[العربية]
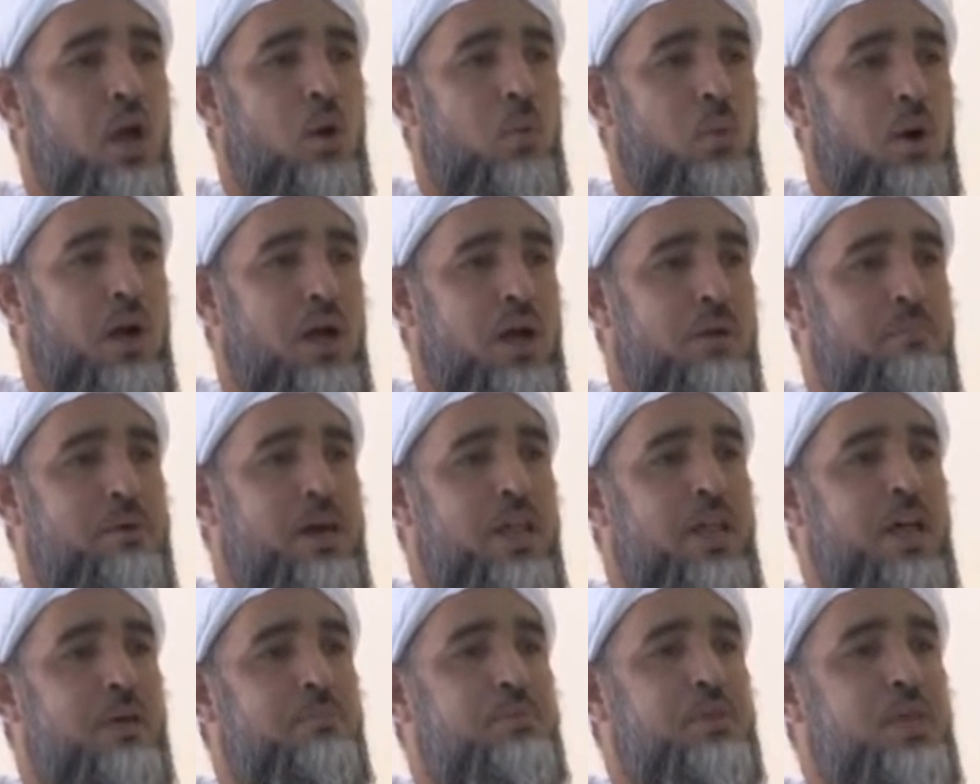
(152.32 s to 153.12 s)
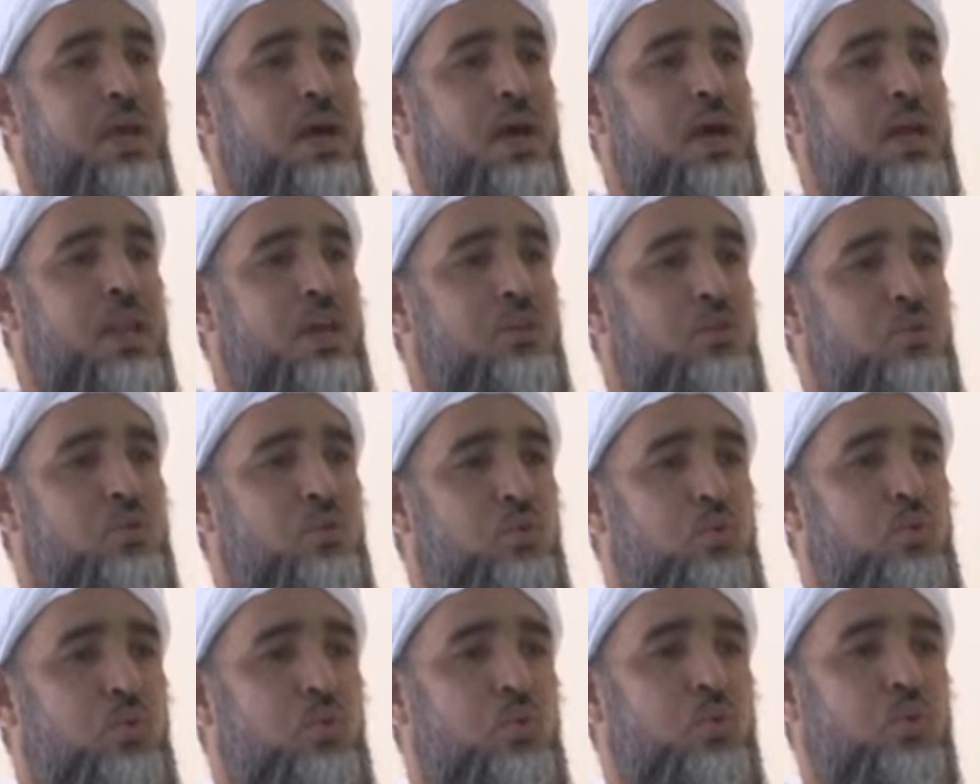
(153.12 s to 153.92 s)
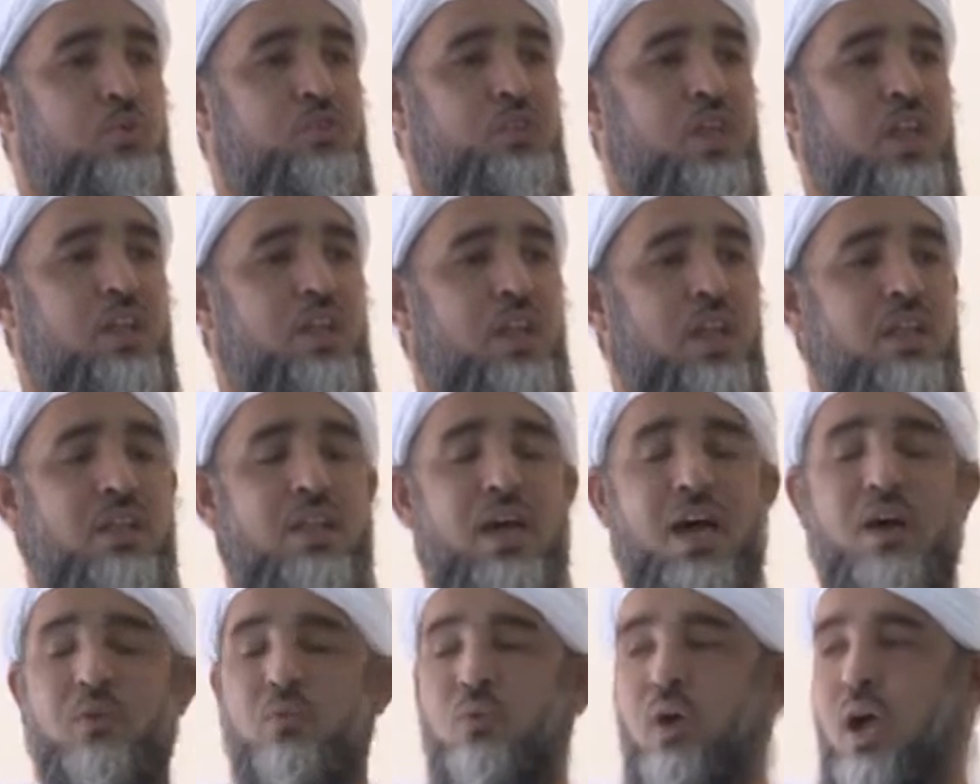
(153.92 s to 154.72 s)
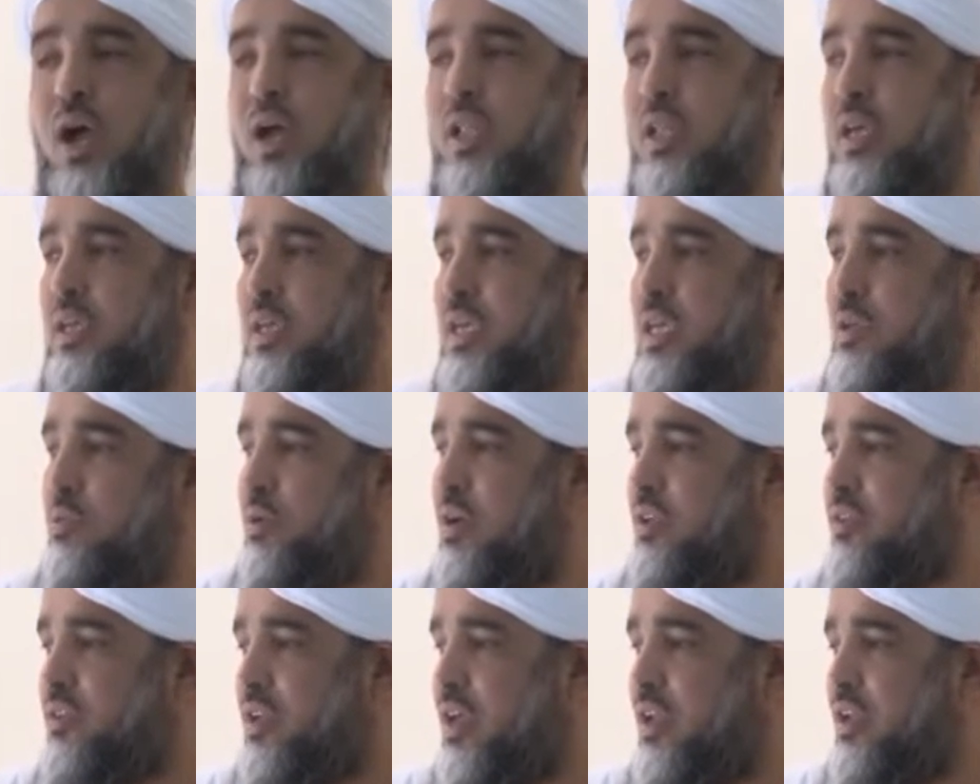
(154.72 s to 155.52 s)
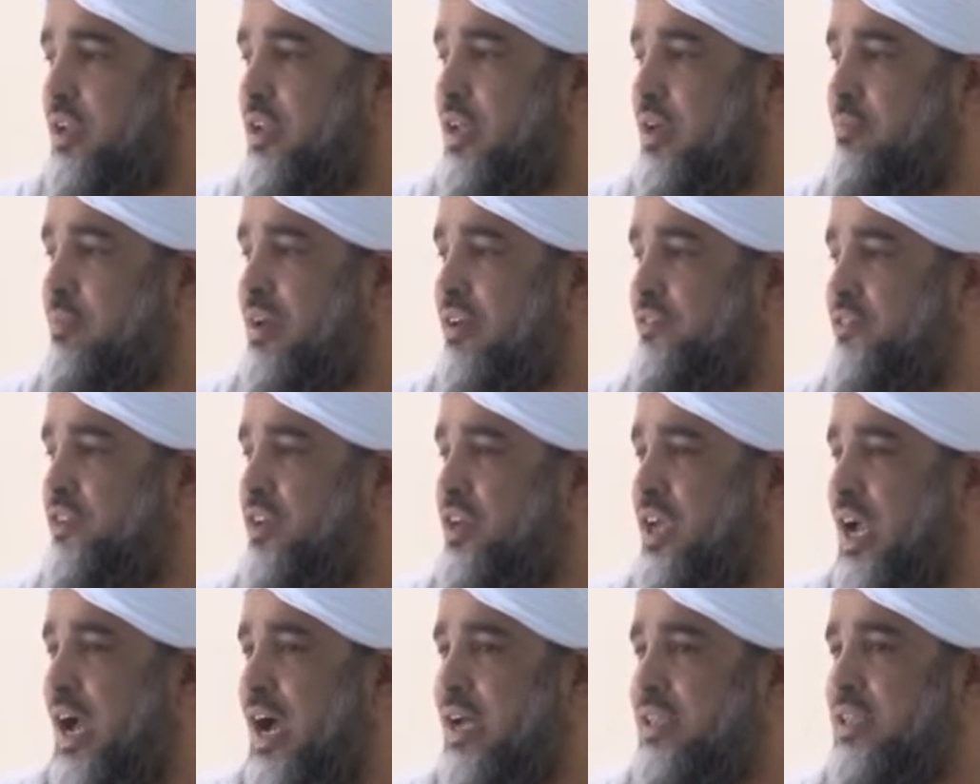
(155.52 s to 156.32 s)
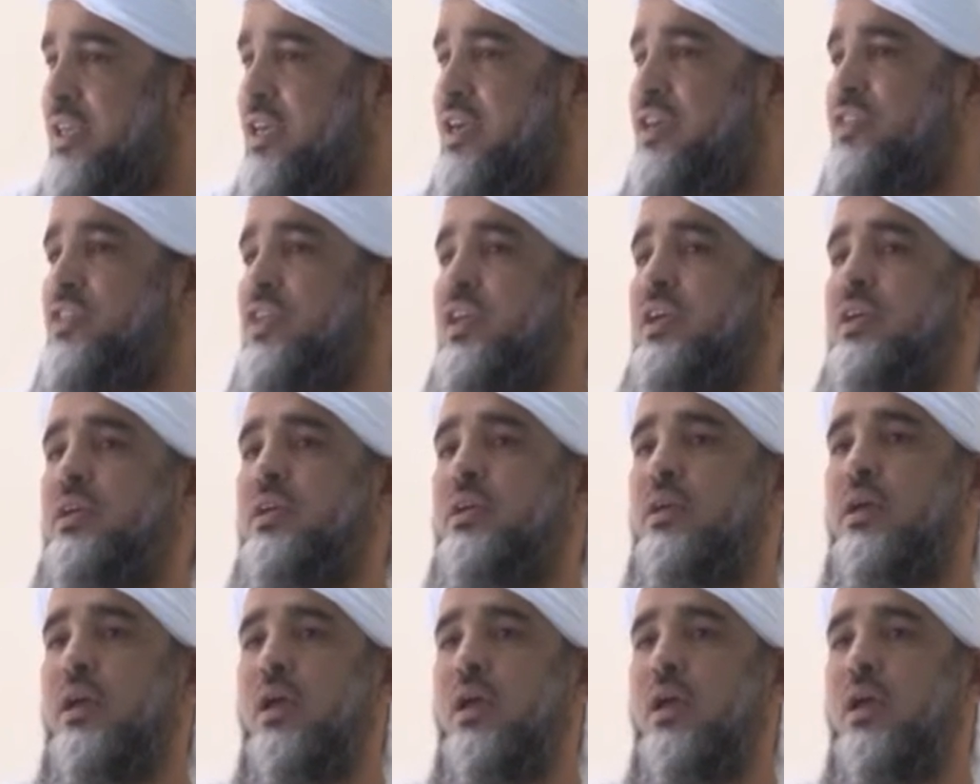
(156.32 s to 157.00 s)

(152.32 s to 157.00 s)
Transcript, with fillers: وامر بها رسوله صلى الله عليه وسلم في حديثه